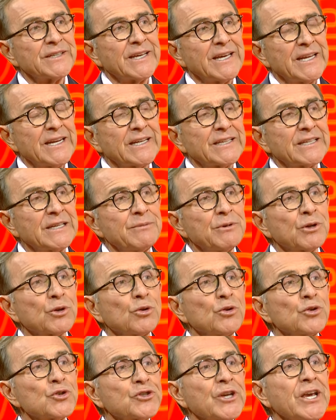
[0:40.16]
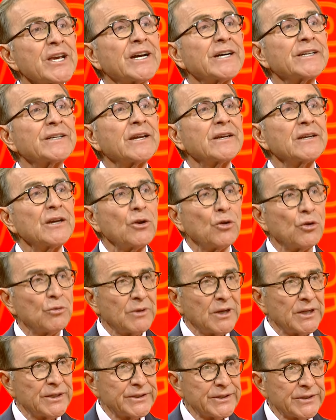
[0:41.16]
gerektiği bir konsey kararıyla
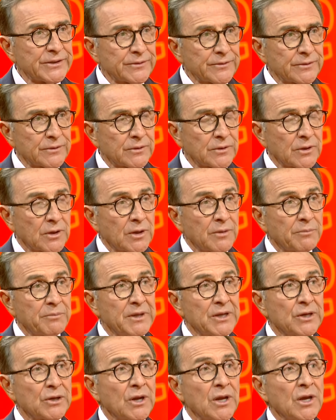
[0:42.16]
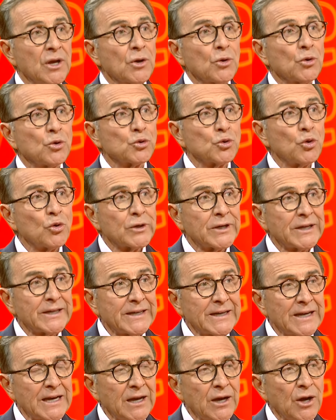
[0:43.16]
olmalıdır. Bir kurul
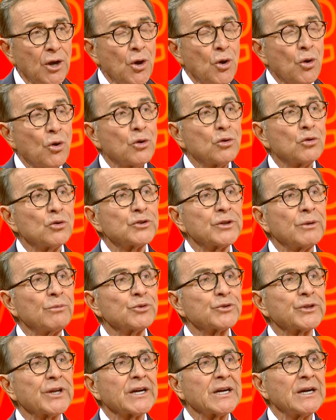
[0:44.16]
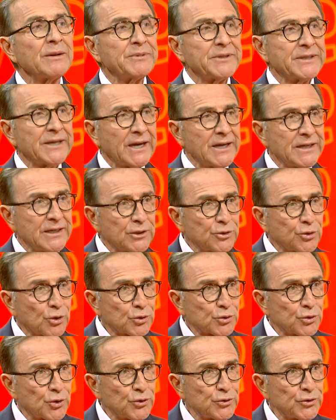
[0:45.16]
kararıyla o kurulda mutlaka bir daire
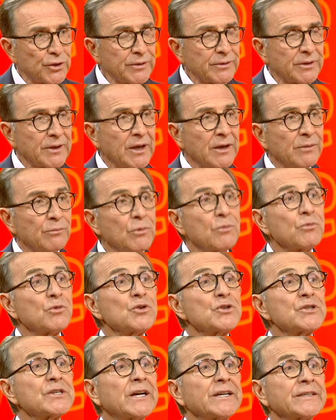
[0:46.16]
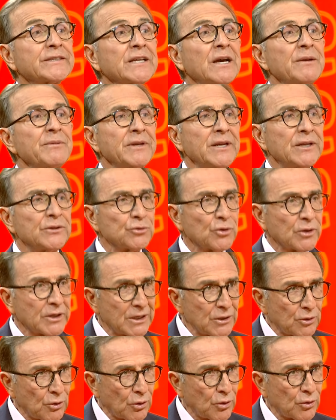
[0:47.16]
doktorunun, mümkünse hatta bir
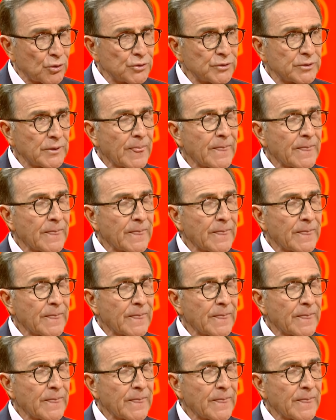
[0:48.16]
endokrinoloğun,